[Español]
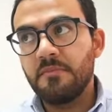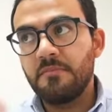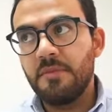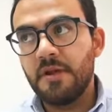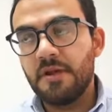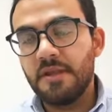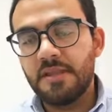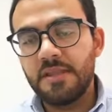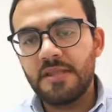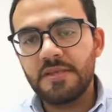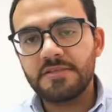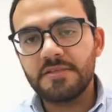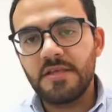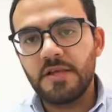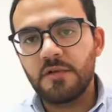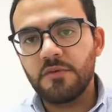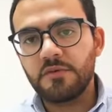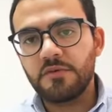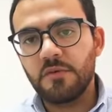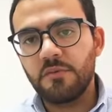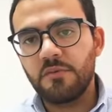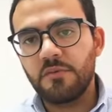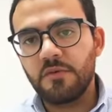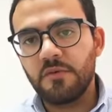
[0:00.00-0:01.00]
validez a
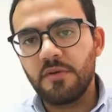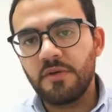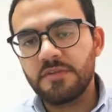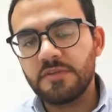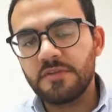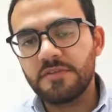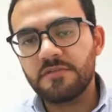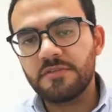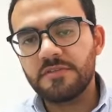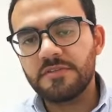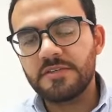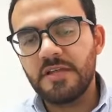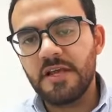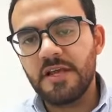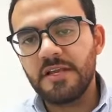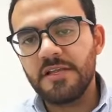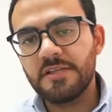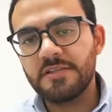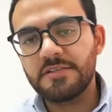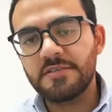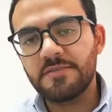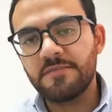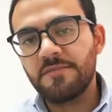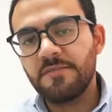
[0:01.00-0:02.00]
los comprobantes
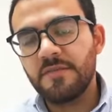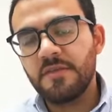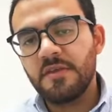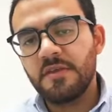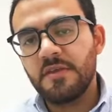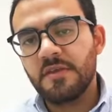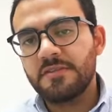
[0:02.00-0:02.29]
fiscales,